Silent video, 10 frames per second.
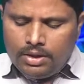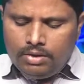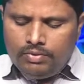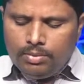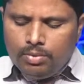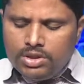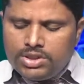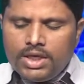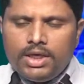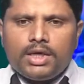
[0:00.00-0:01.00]
ఇవి
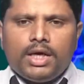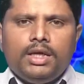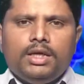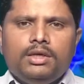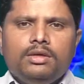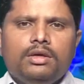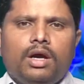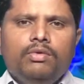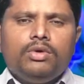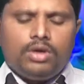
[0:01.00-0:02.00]
మొలిచేలే కానీ
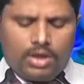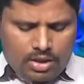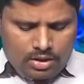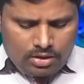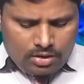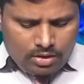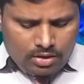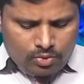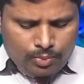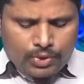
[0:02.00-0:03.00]
అవి కూడా
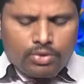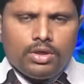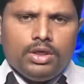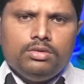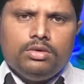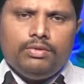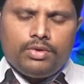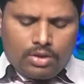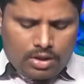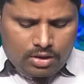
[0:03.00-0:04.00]
ఉపయోగం లేదు అవి
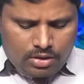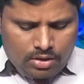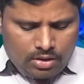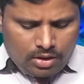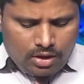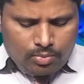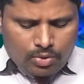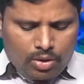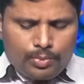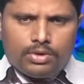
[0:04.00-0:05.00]
కూడా
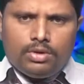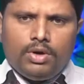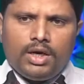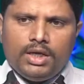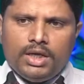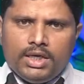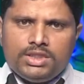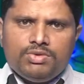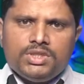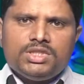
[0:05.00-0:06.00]
ముండ్ల పొదలు వాటిని
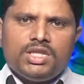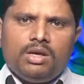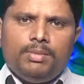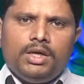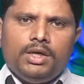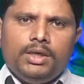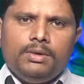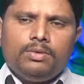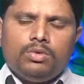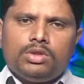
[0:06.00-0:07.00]
అణిచివేసిన దాన్ని బట్టి
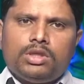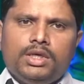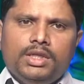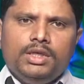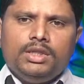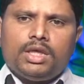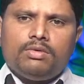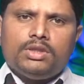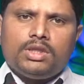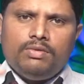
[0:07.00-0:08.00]
కొంత ఎదిగిన
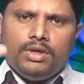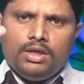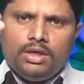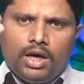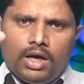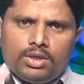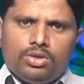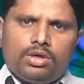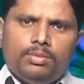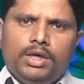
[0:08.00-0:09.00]
తర్వాత అవి
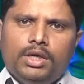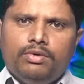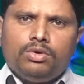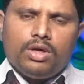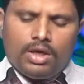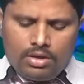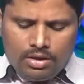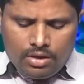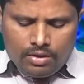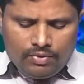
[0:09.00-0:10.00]
అణగదొరక్కబడి అవి కూడా
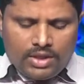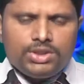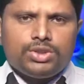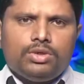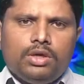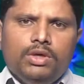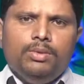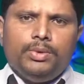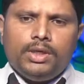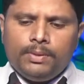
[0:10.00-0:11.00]
ఫలించకుండా
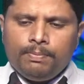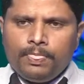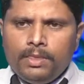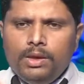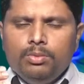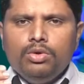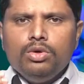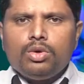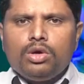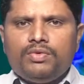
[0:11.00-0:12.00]
వెళ్ళిపోయాయి ఈ
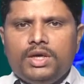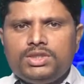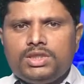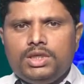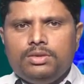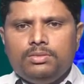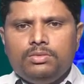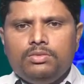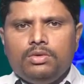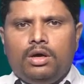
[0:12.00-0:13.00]
మూడు కూడా ఫలించలేదు
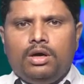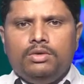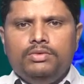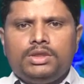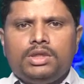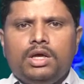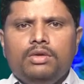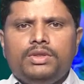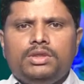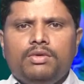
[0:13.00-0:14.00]

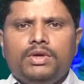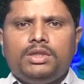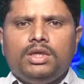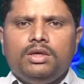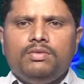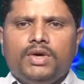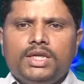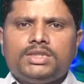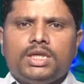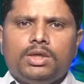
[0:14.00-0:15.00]
విత్తనాలు విత్తే వ్యక్తి
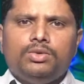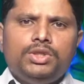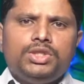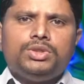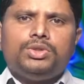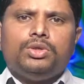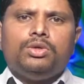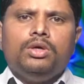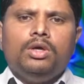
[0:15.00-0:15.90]
ఫలించాలన్న ఉద్దేశంతో